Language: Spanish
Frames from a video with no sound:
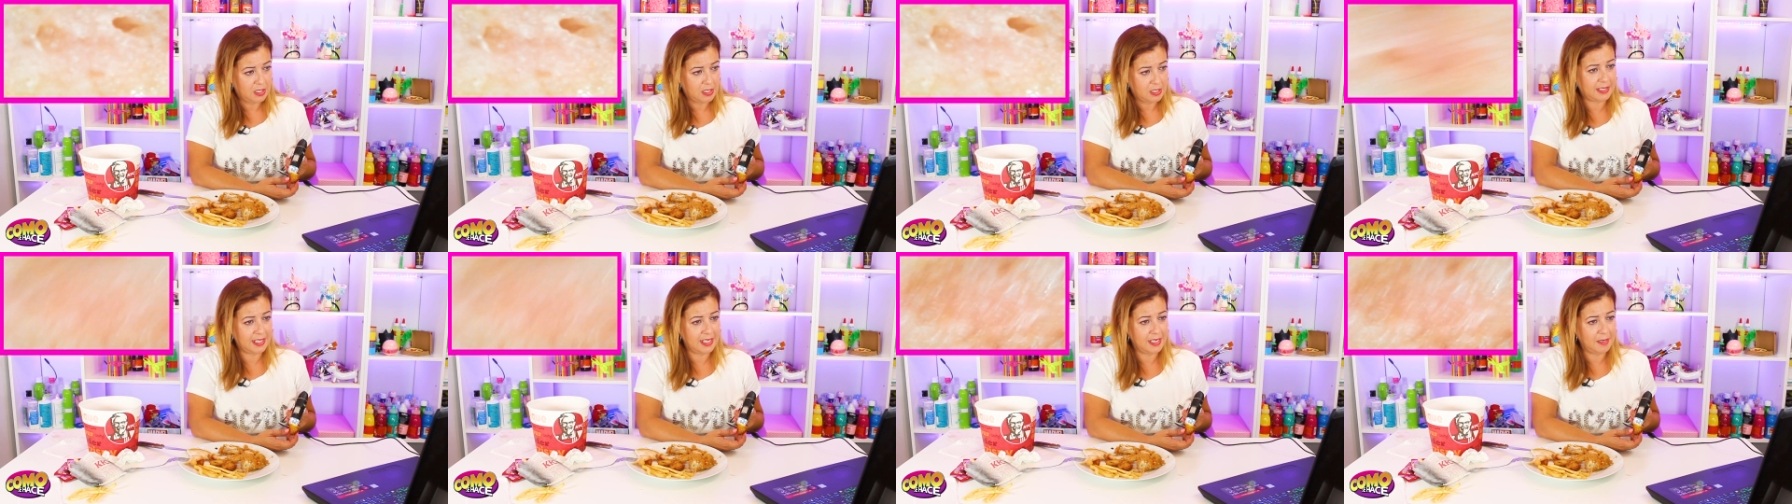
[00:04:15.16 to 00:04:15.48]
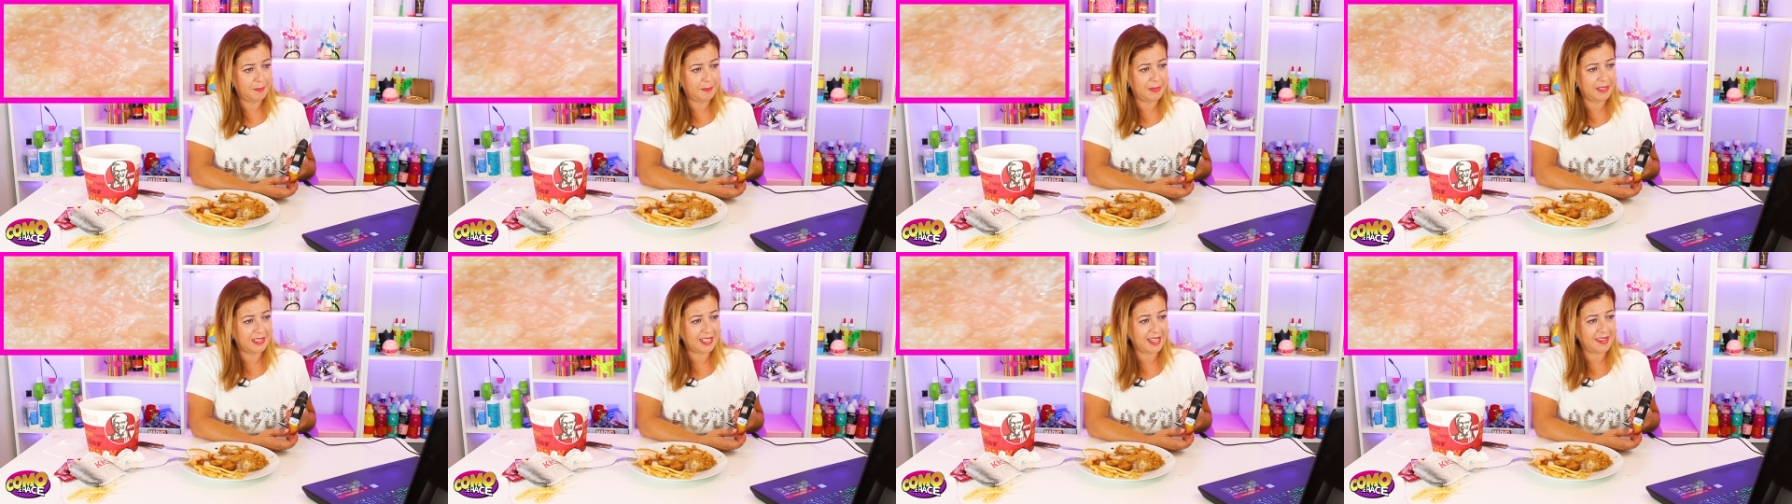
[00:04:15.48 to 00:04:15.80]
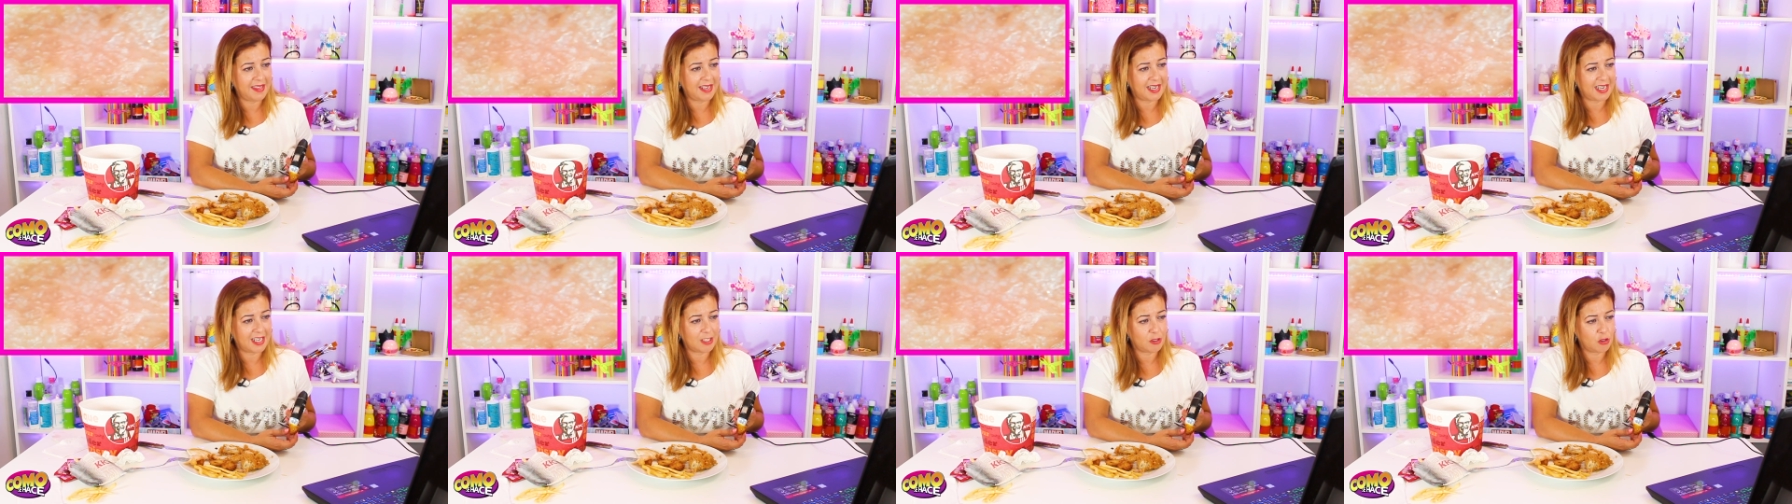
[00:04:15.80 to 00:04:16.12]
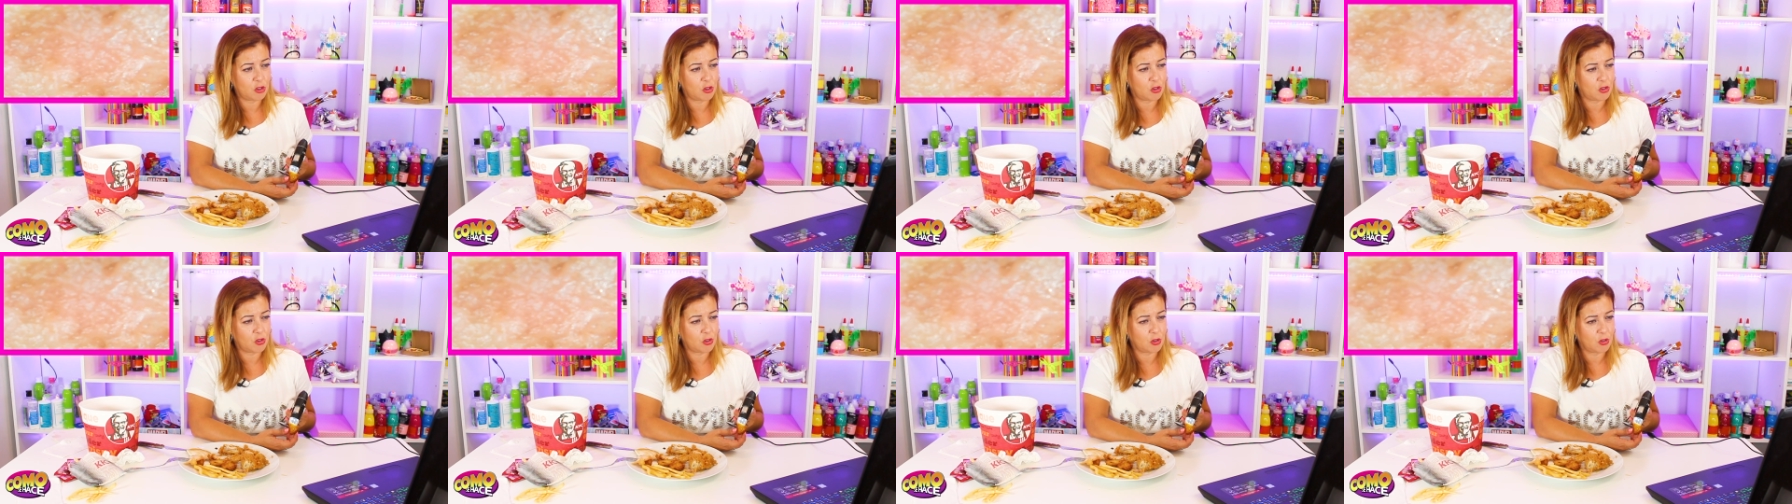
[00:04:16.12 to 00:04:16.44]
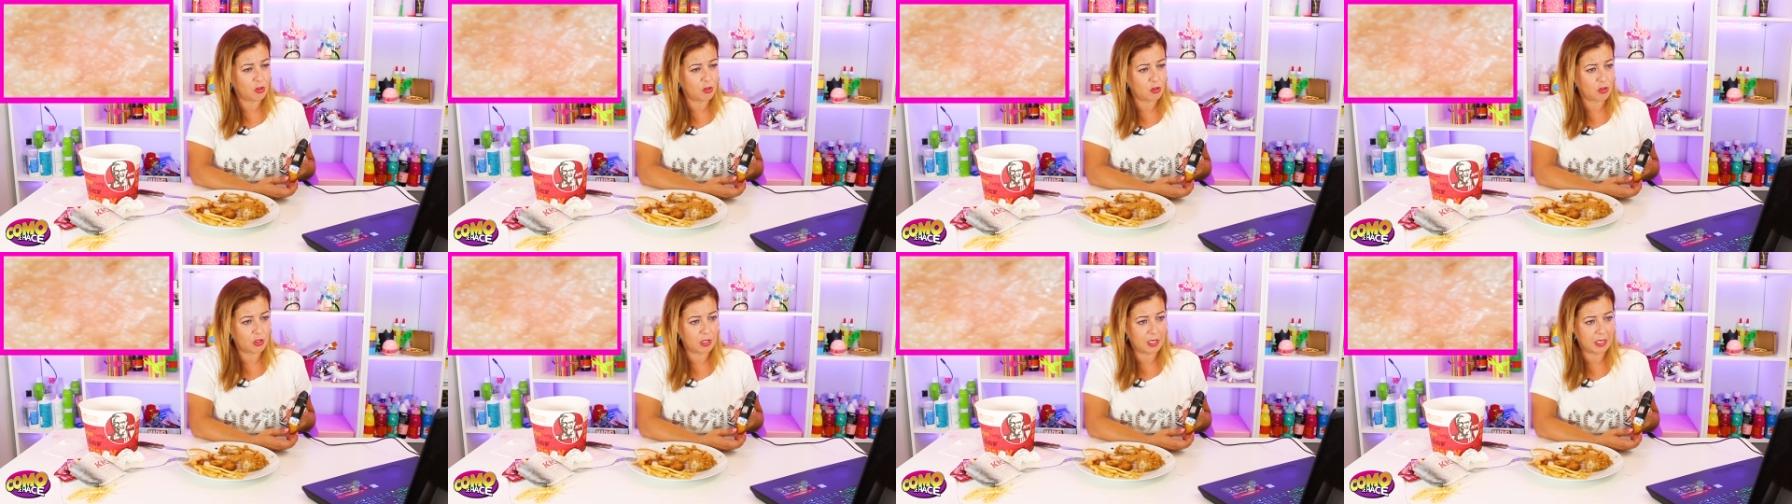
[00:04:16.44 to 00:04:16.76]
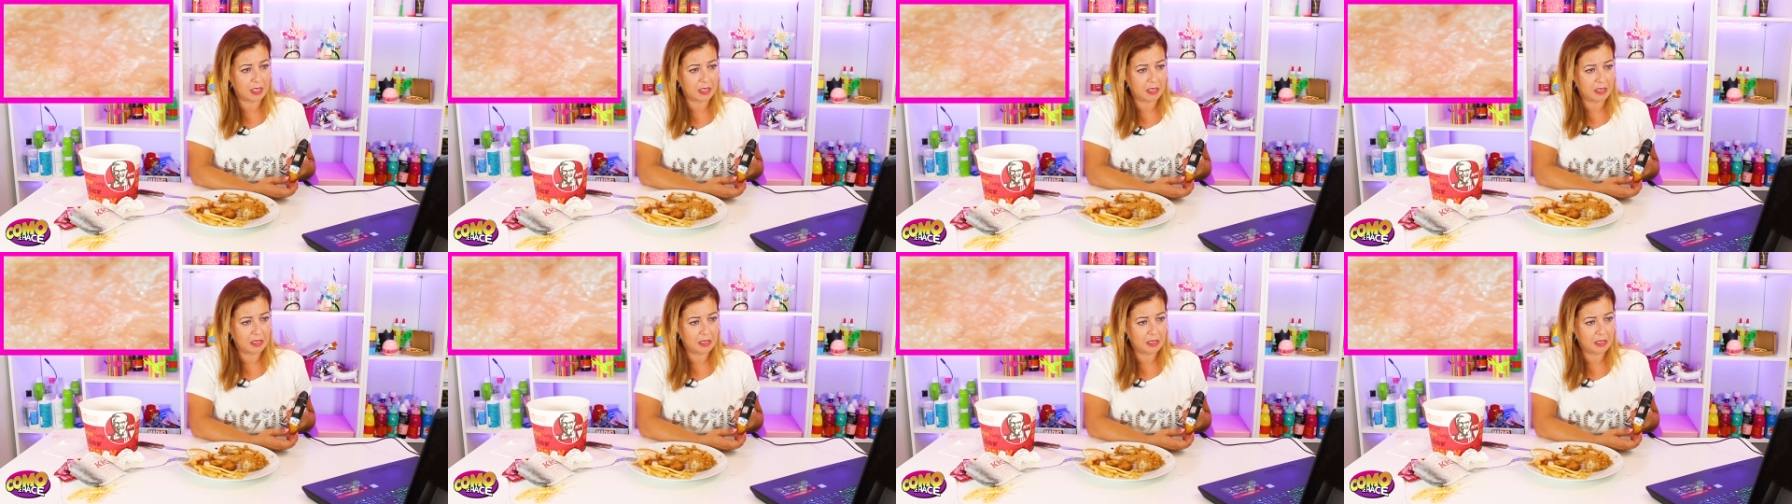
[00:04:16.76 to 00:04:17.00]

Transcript: Tiene pinta de grasoso, no sé.